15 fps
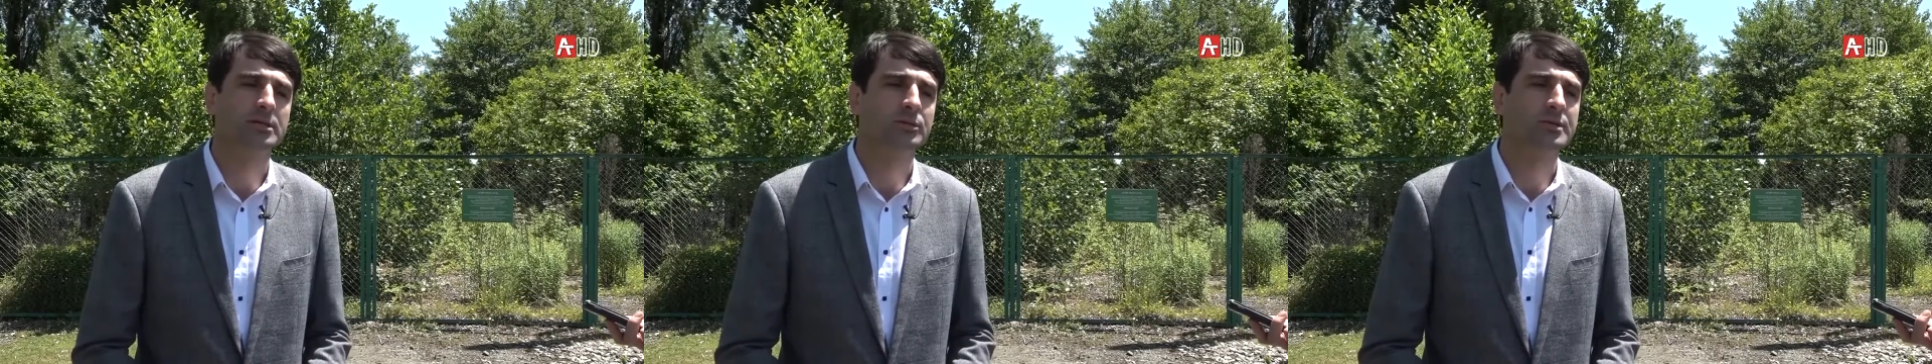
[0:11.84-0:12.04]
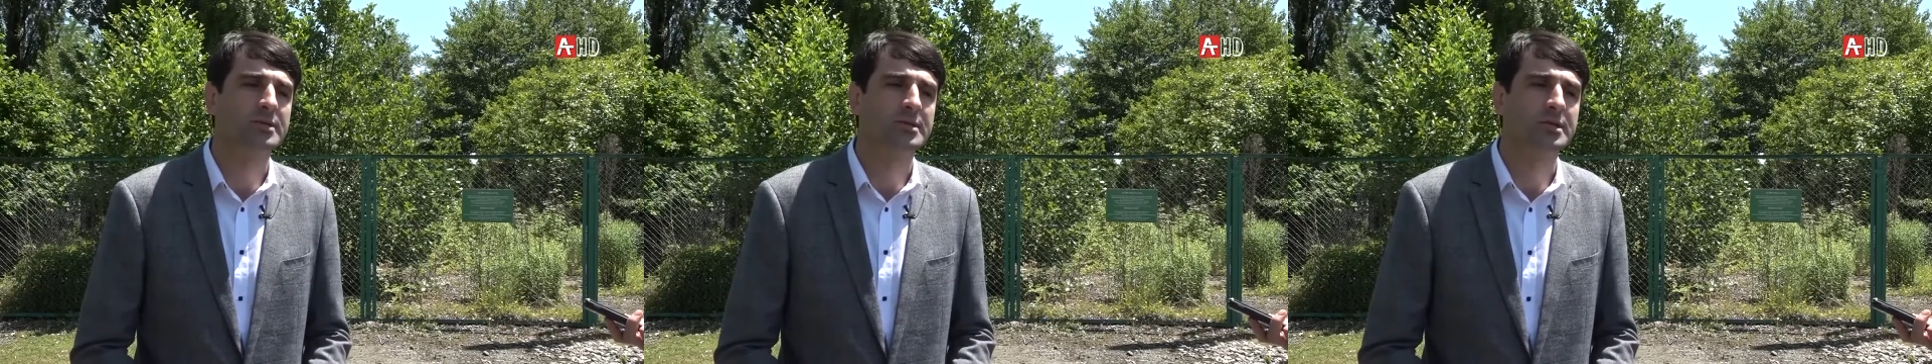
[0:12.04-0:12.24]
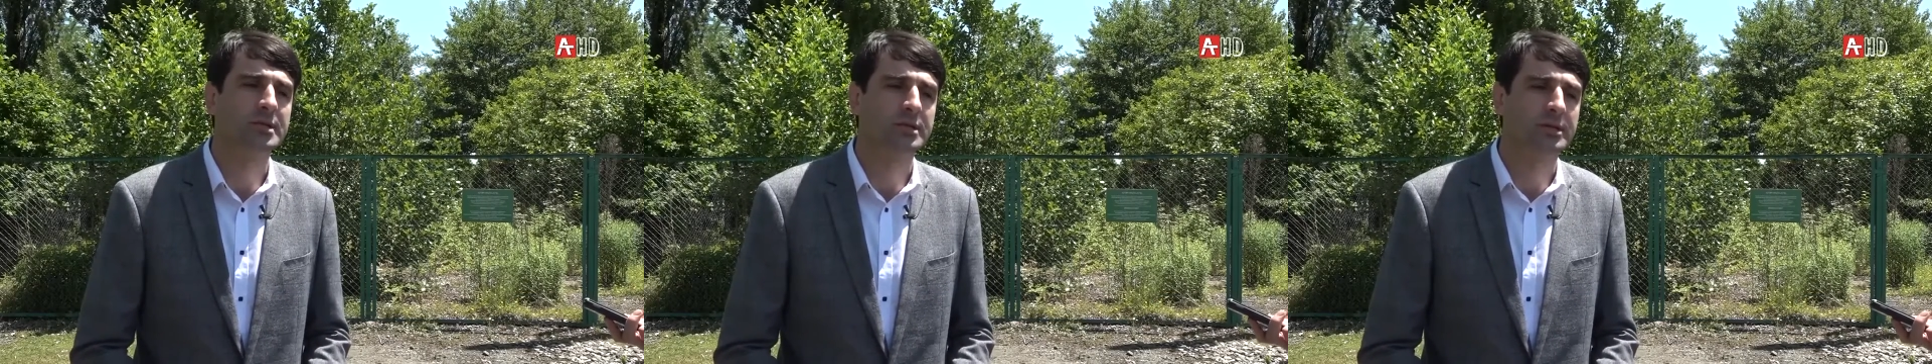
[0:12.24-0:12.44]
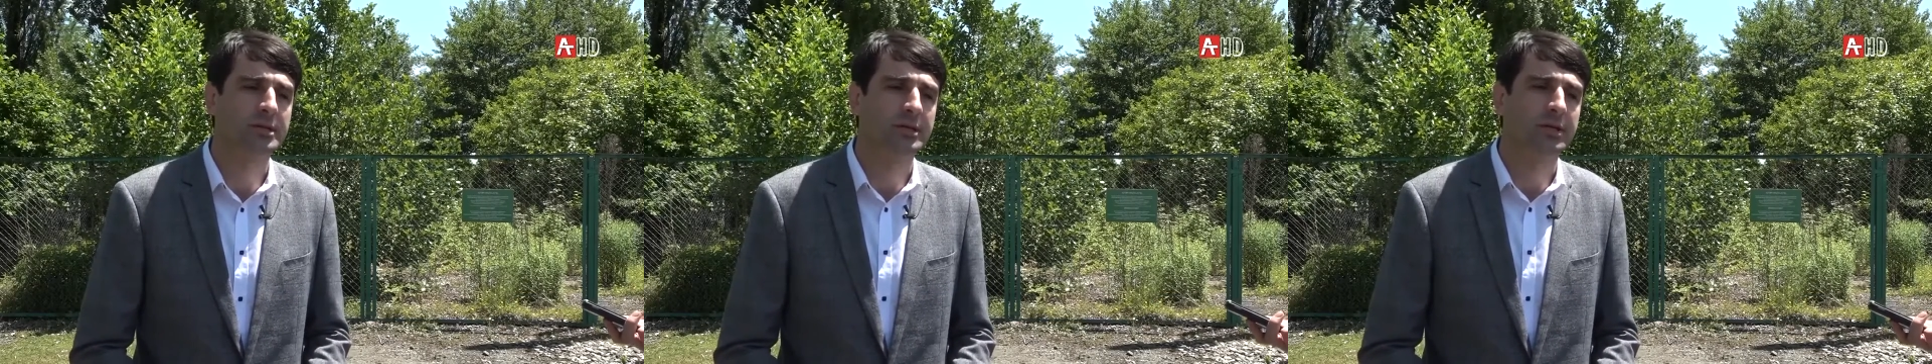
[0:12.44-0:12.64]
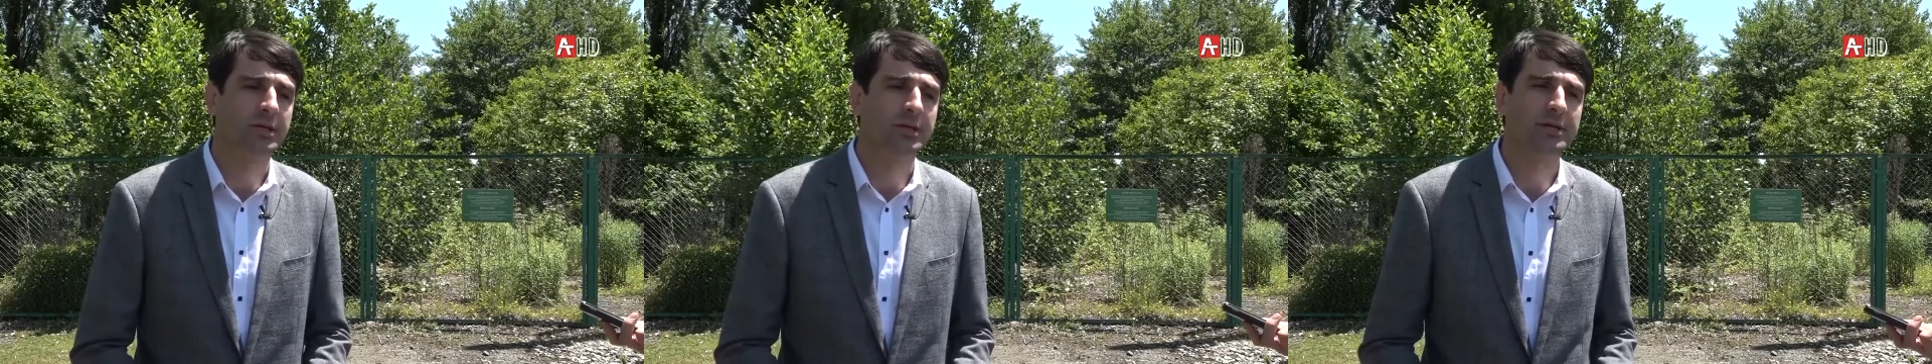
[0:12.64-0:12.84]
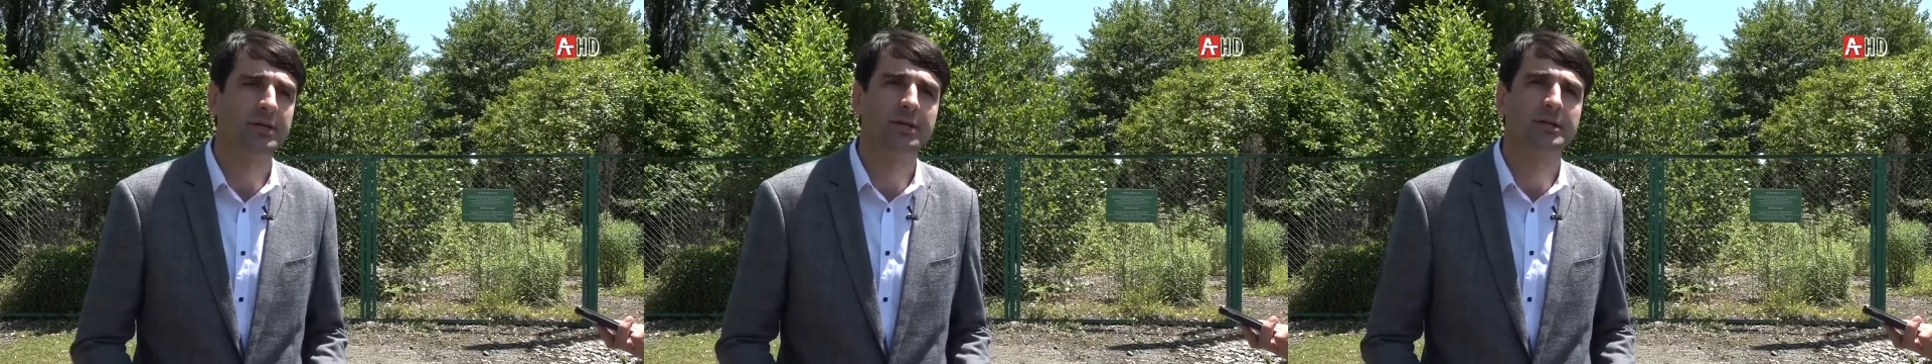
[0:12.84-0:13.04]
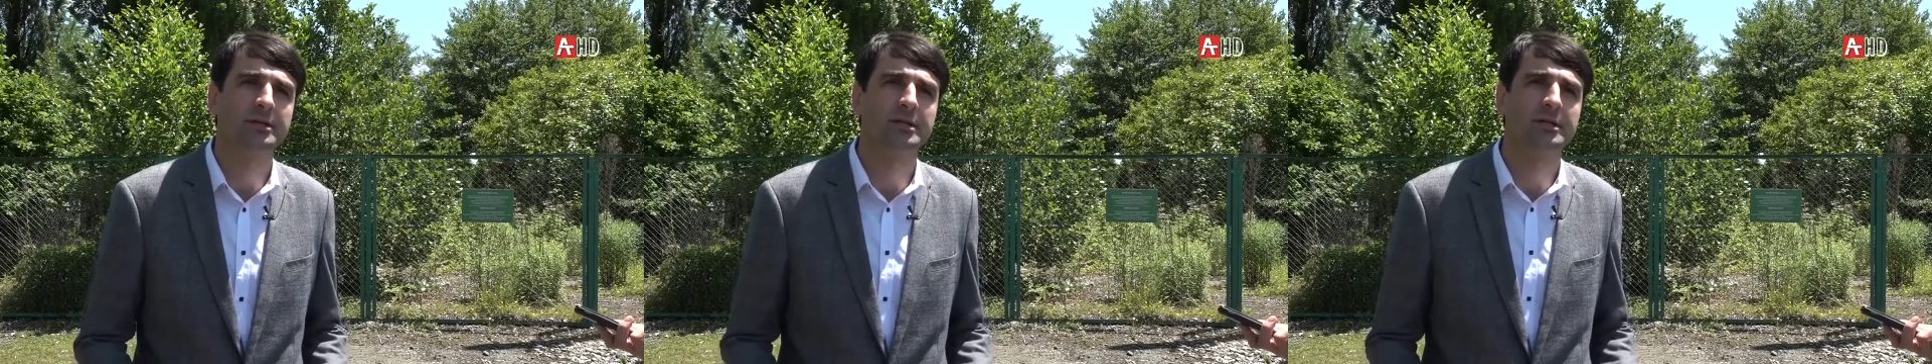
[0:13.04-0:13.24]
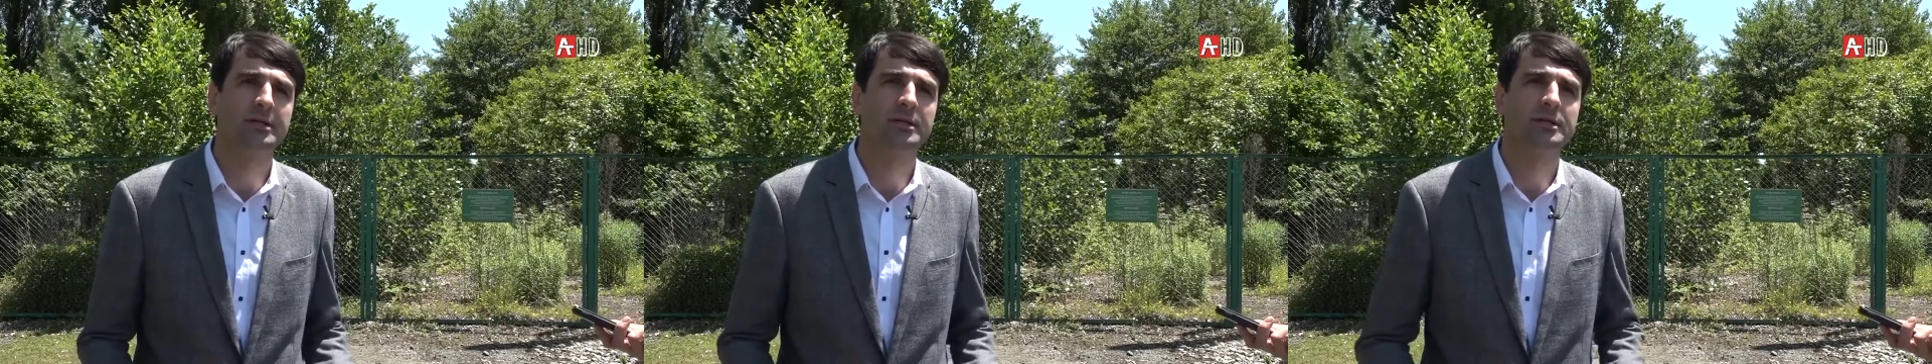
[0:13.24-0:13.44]
То есть нет никаких
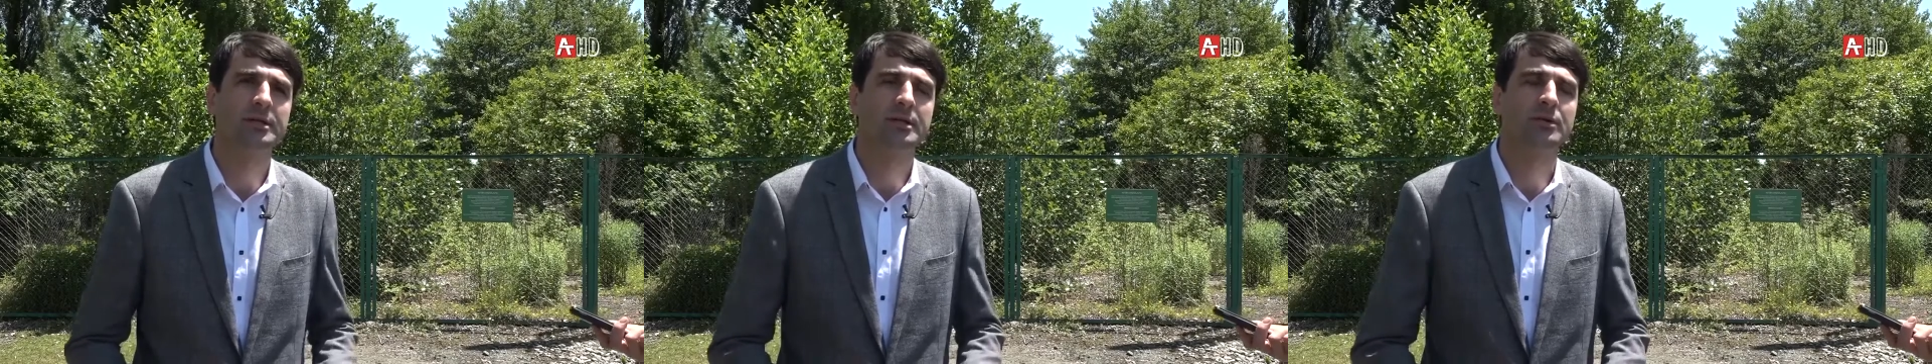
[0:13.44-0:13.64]
каких-то,